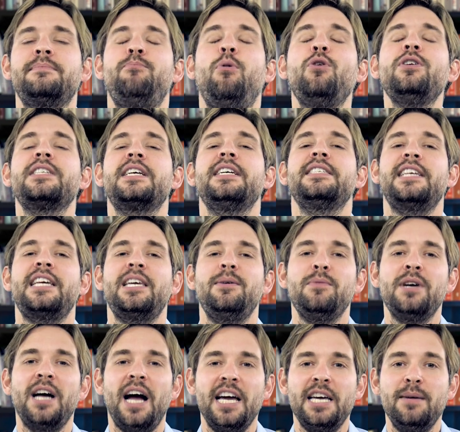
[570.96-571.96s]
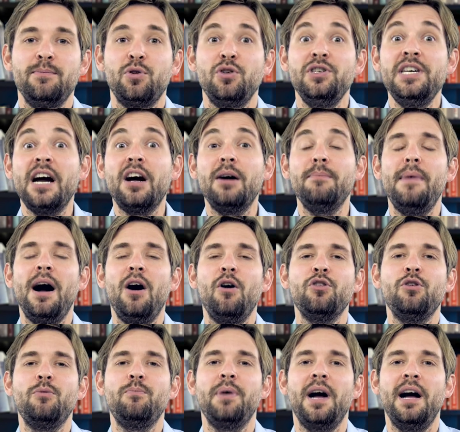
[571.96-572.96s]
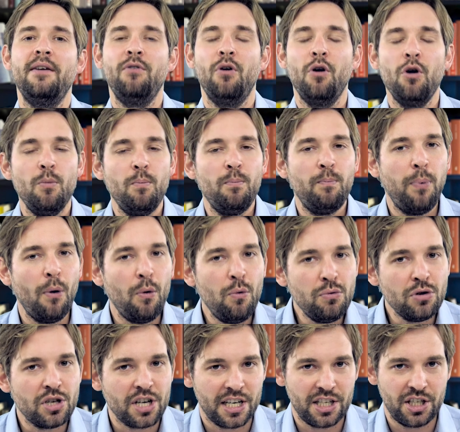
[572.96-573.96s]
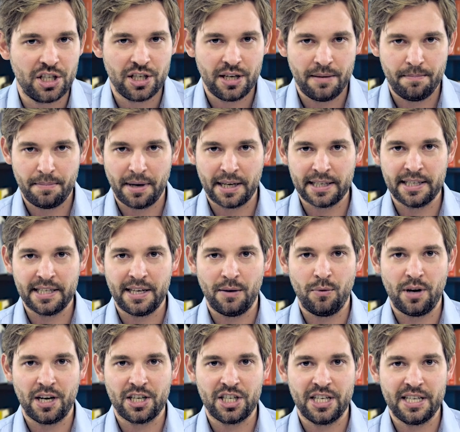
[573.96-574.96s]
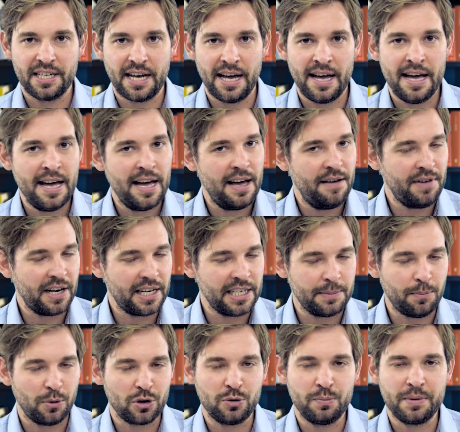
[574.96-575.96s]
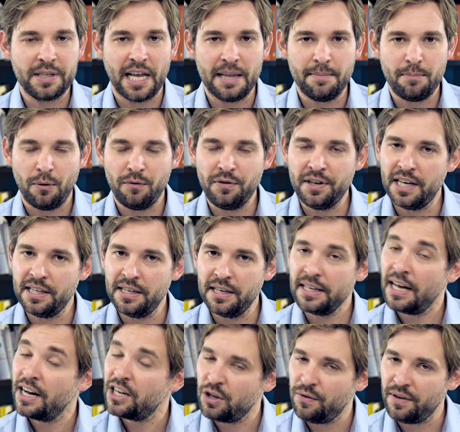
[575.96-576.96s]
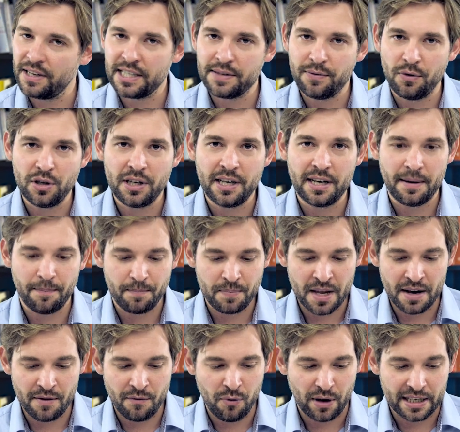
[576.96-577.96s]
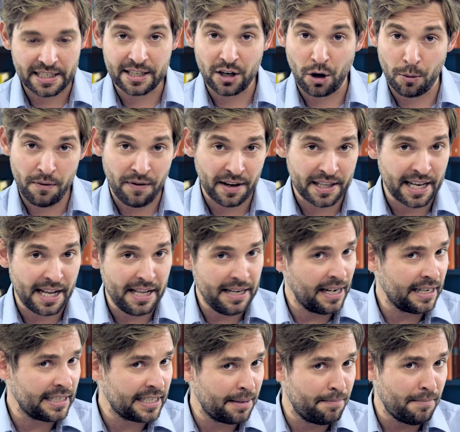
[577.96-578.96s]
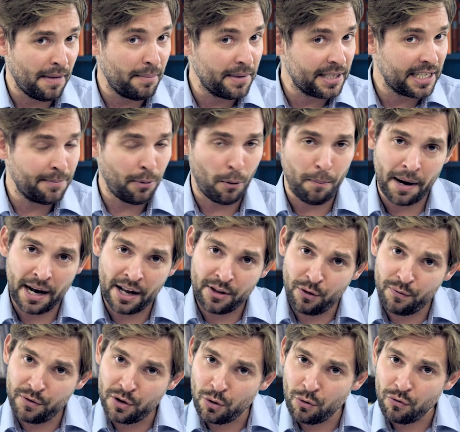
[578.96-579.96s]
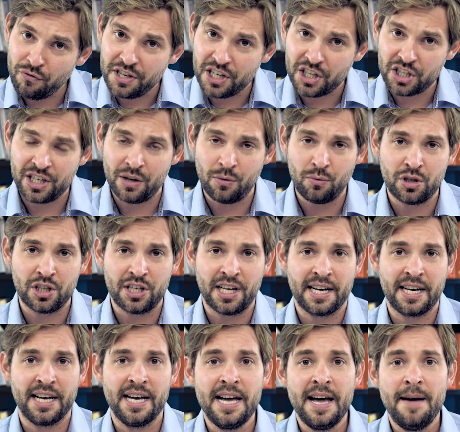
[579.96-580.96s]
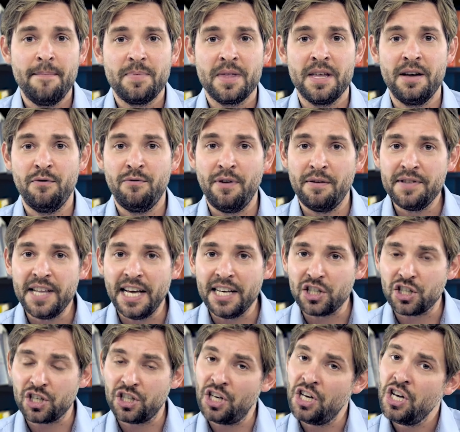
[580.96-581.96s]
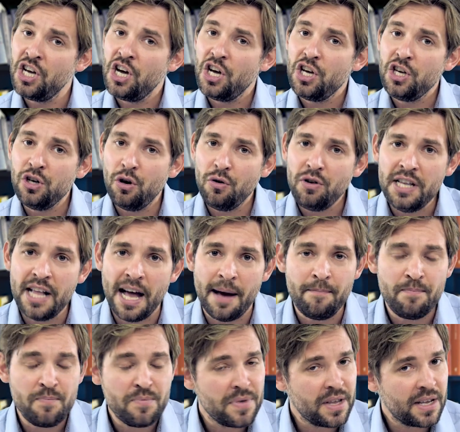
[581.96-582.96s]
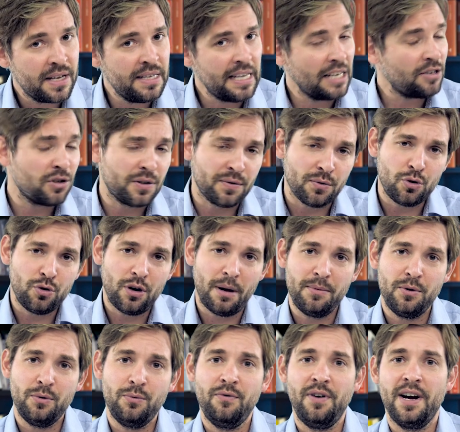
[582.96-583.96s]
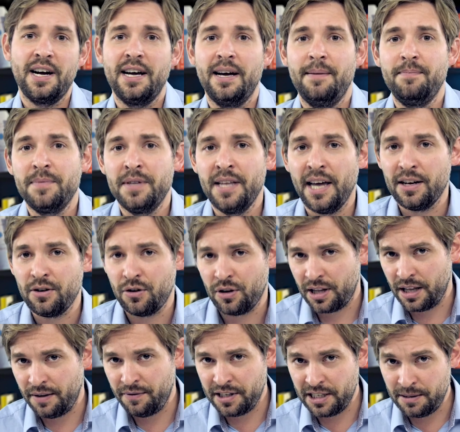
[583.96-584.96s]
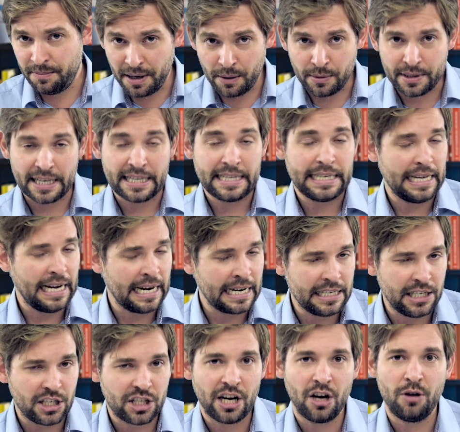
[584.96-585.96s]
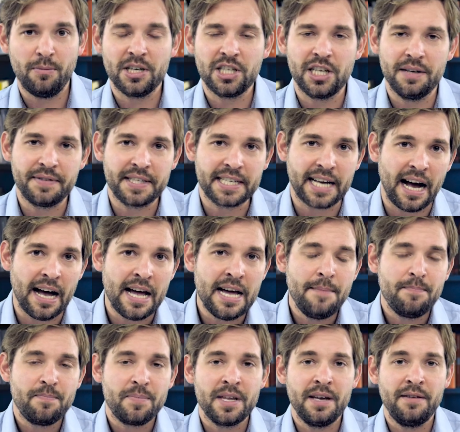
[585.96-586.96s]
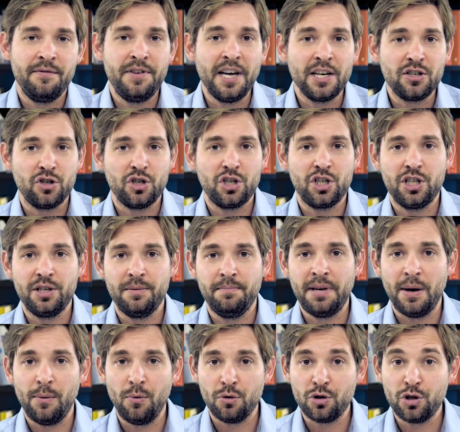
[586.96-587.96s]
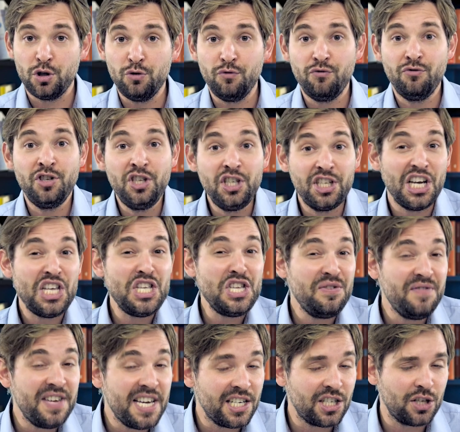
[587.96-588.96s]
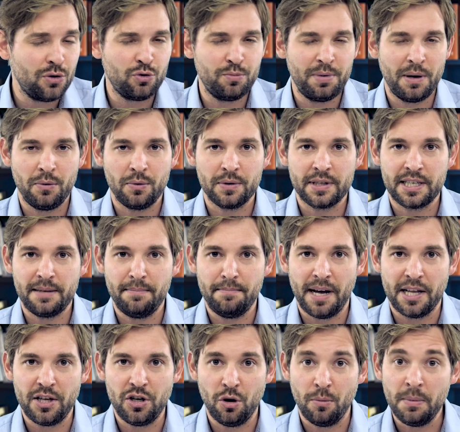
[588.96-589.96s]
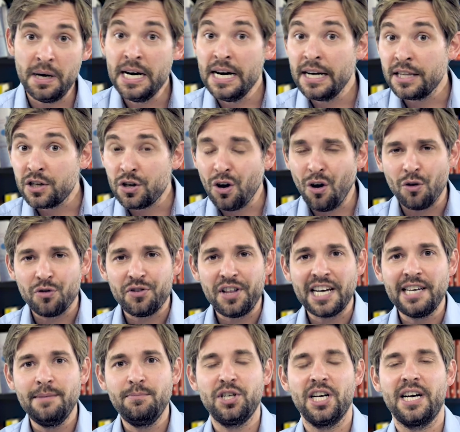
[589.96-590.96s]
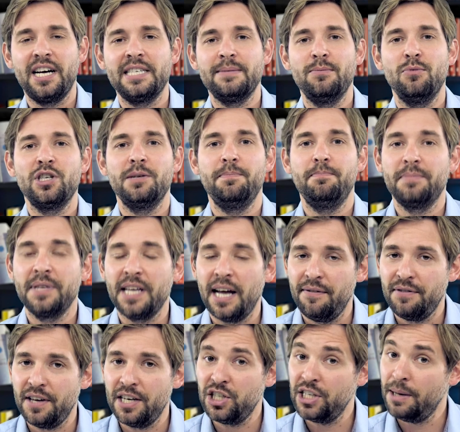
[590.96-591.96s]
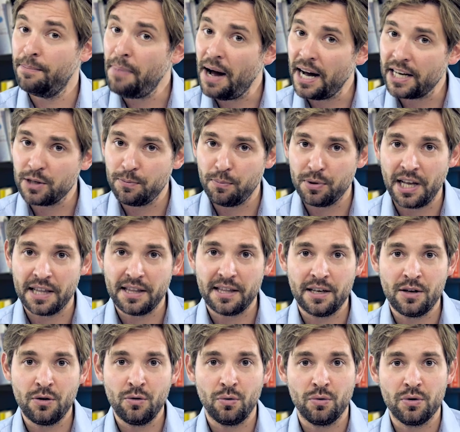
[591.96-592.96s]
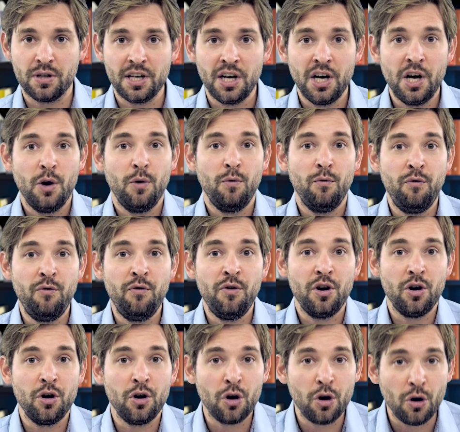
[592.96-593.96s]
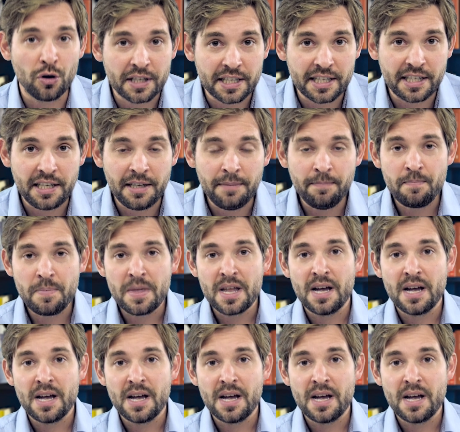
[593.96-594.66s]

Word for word: Polska jest takim krajem, to jak ma ono prawo pouczać prezydenta Łukaszenkę, w jaki sposób ten powinien traktować swoich mm, własnych obywateli. A zatem mamy cel propagandowy również na użytek mm, wewnętrzny. I o ile, mm, na co zwróciła mi uwagę dyrektor telewizji Bielsat, Agnieszka Romaszewska, większość Białorusinów dzisiaj nie wierzy już białoruskim mediom, to taki przekaz może trafiać na bardzo podatny grunt w Rosji